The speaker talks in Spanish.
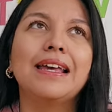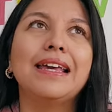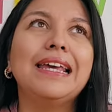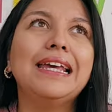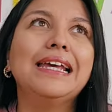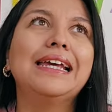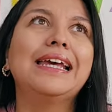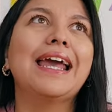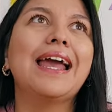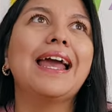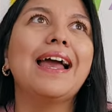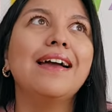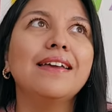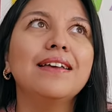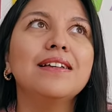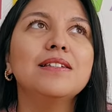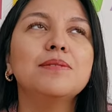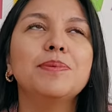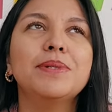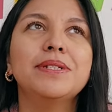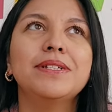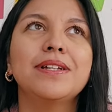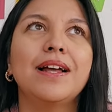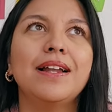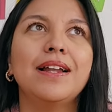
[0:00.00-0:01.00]
Y que haya
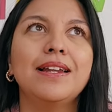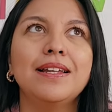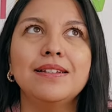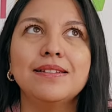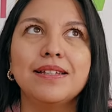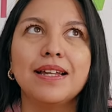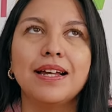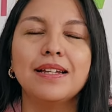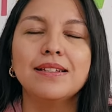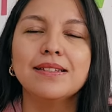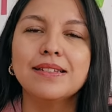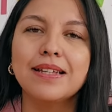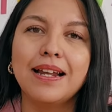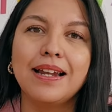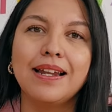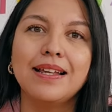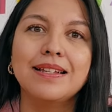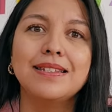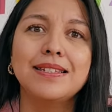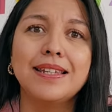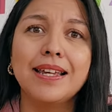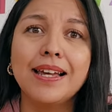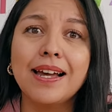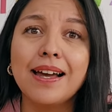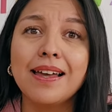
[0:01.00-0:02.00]
especialistas que
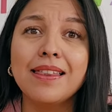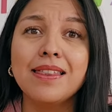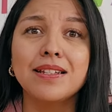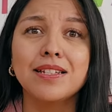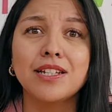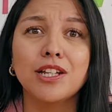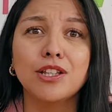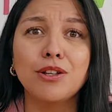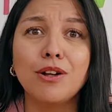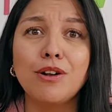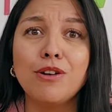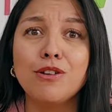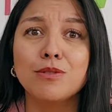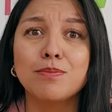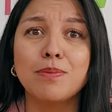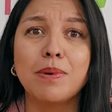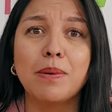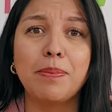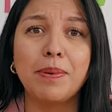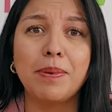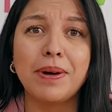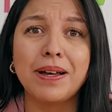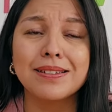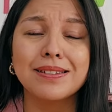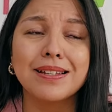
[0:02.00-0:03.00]
les sigan diciendo a los
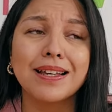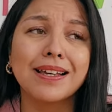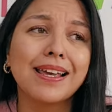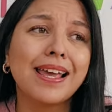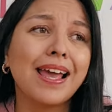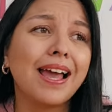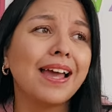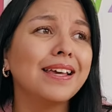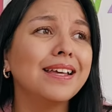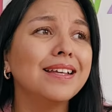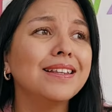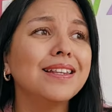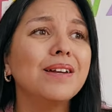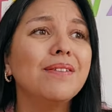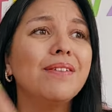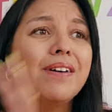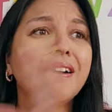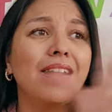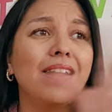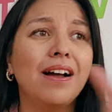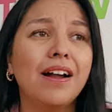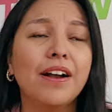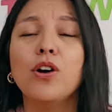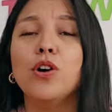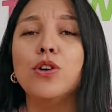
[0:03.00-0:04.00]
papás que hay que
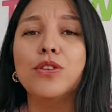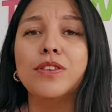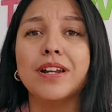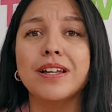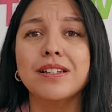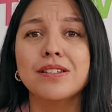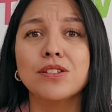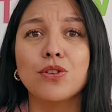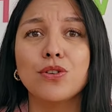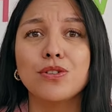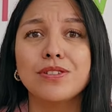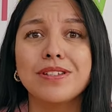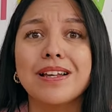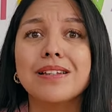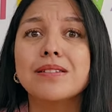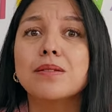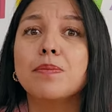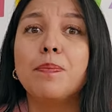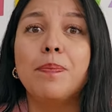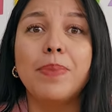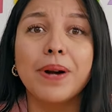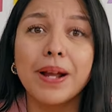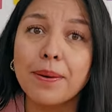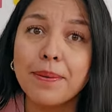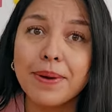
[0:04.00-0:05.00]
trabajar otras cosas
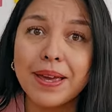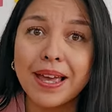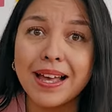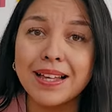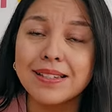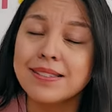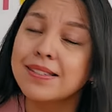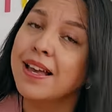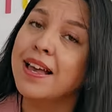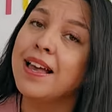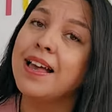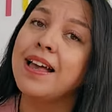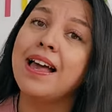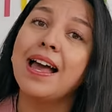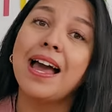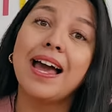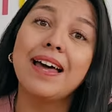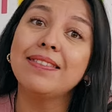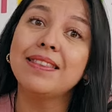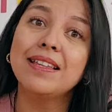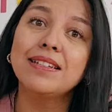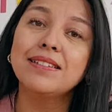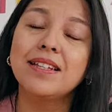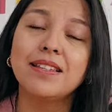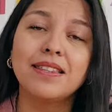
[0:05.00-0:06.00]
previas
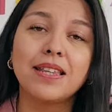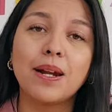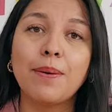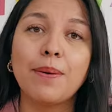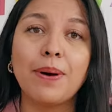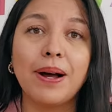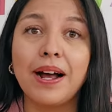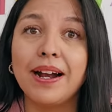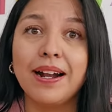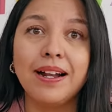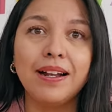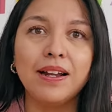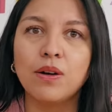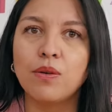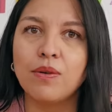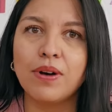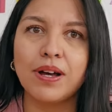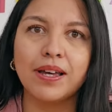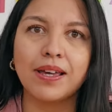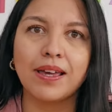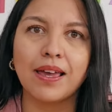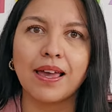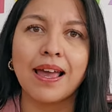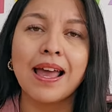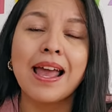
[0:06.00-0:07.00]
antes de trabajar el
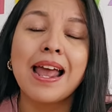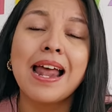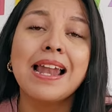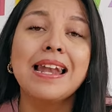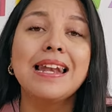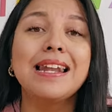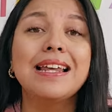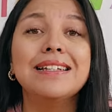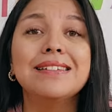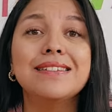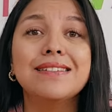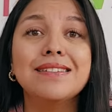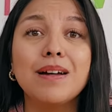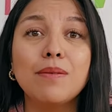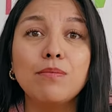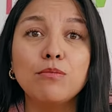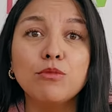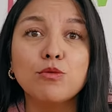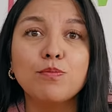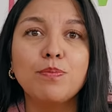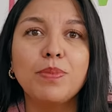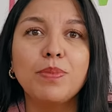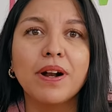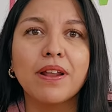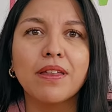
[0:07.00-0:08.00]
lenguaje. Le
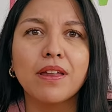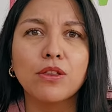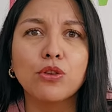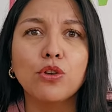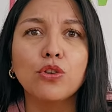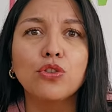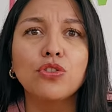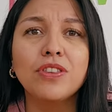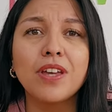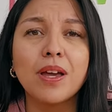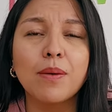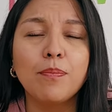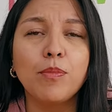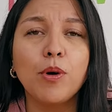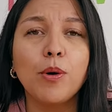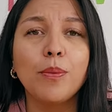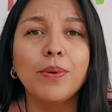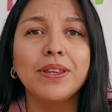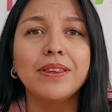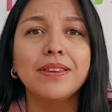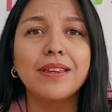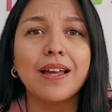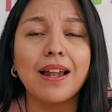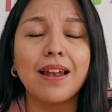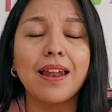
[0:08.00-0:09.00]
estamos perdiendo tiempo
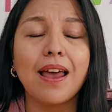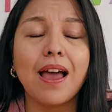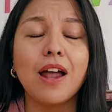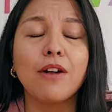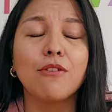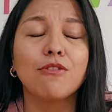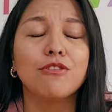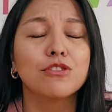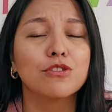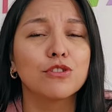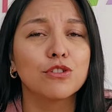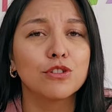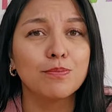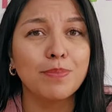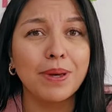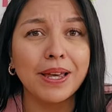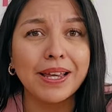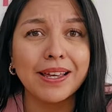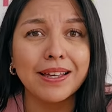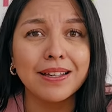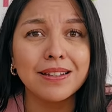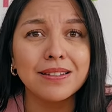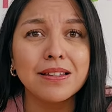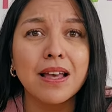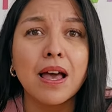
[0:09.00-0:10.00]
vital a nuestros
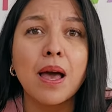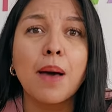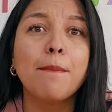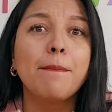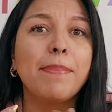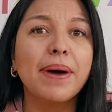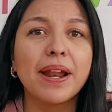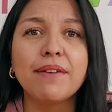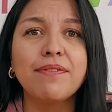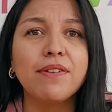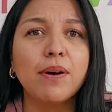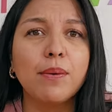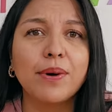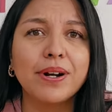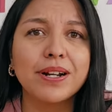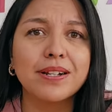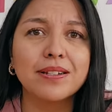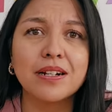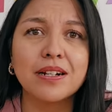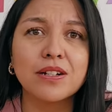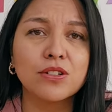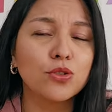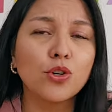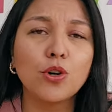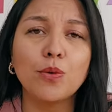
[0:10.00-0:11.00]
peques para
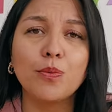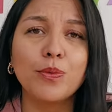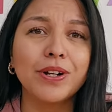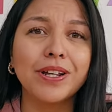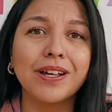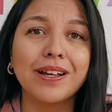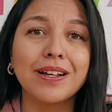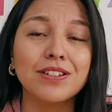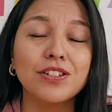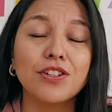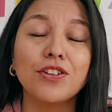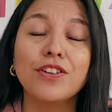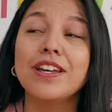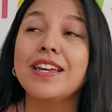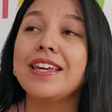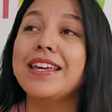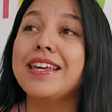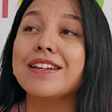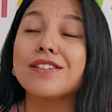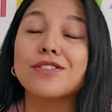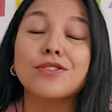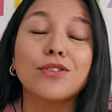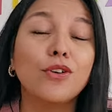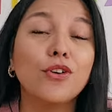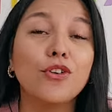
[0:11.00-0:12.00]
favorecer su comunicación
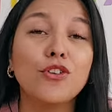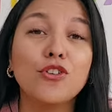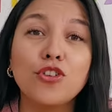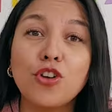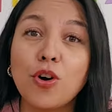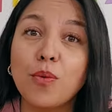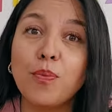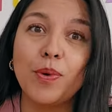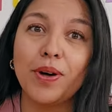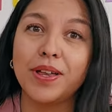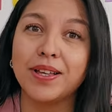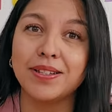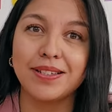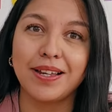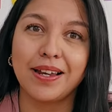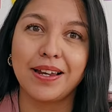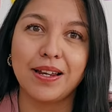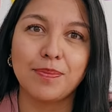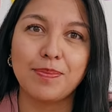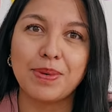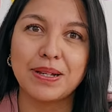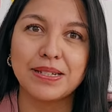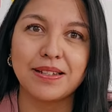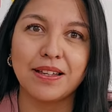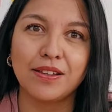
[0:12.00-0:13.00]
y eso no puede
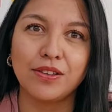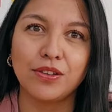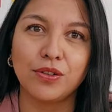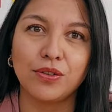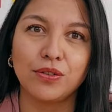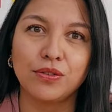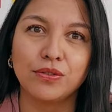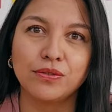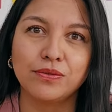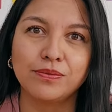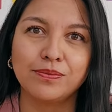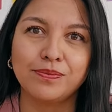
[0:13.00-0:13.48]
seguir pasando.